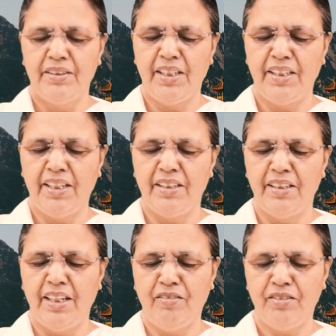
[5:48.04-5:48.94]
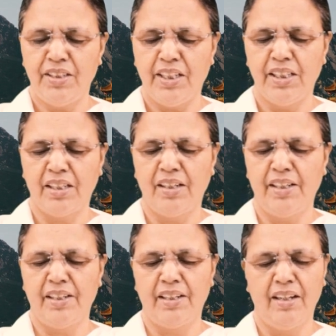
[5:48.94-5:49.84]
என்னை நினைவு
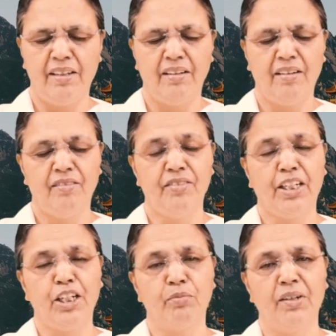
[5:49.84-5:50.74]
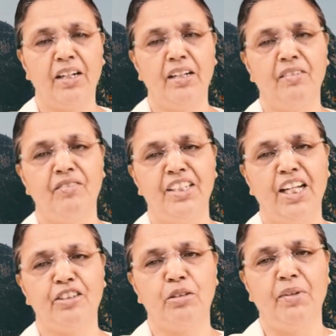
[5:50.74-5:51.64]
செய்தீர்கள் என்றால் விக்கர்மங்கள்
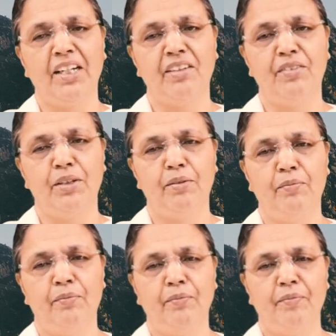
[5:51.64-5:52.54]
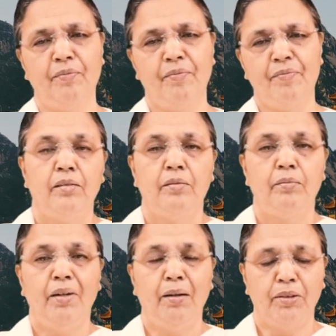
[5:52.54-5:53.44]
விநாசமாகிவிடும்
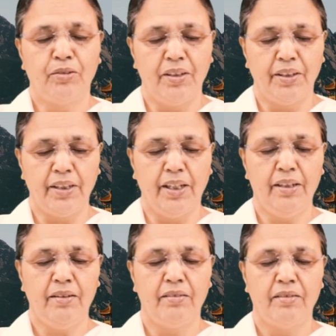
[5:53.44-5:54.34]
பாபா சொல்கிறார்